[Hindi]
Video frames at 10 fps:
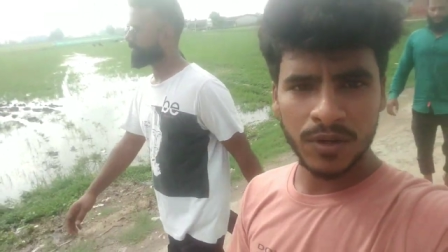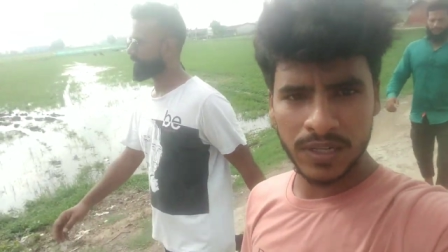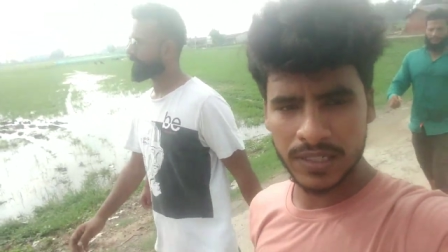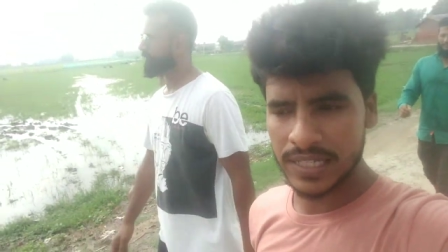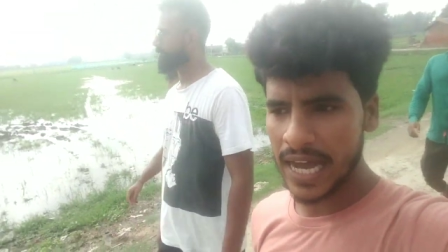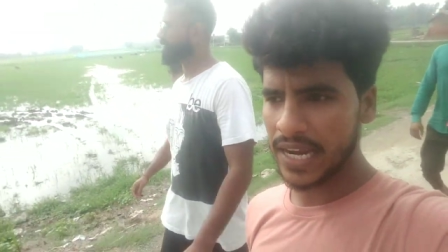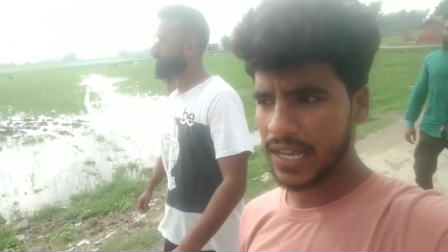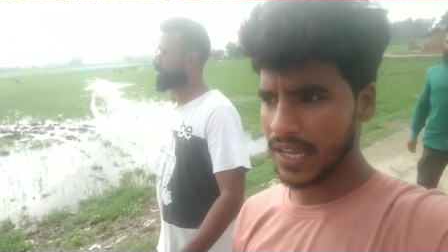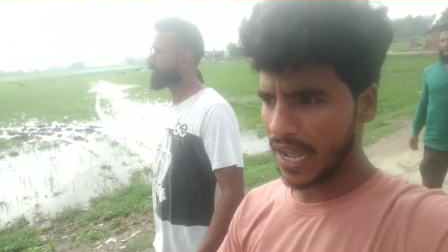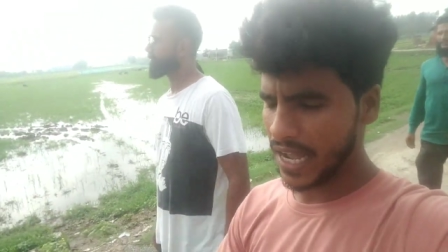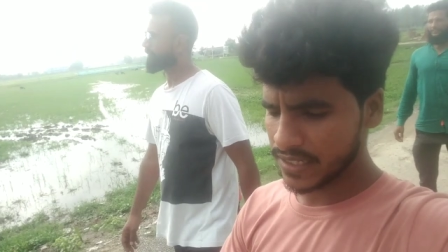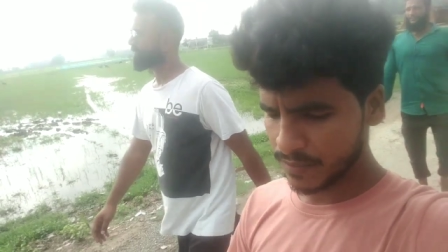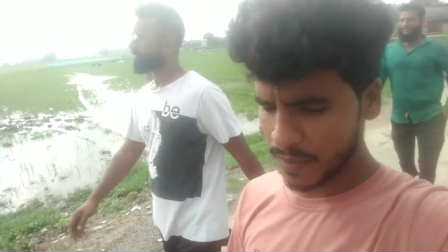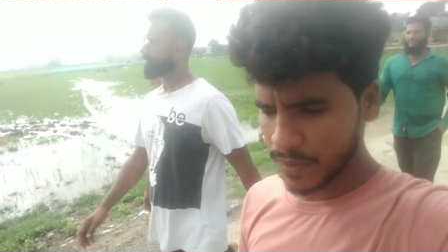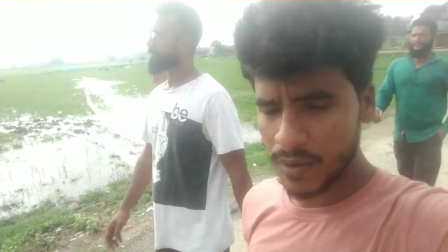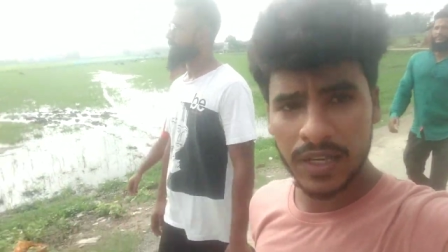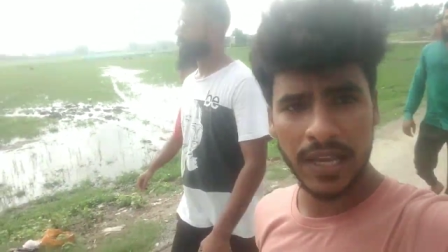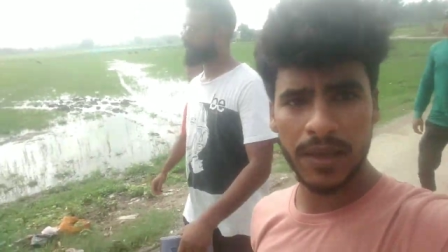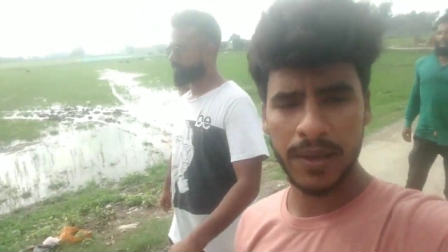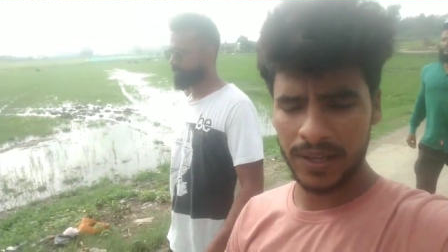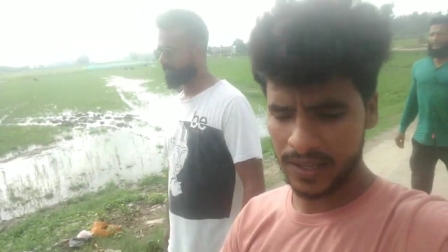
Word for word: लोग जा रहे हैं आज बमनौली के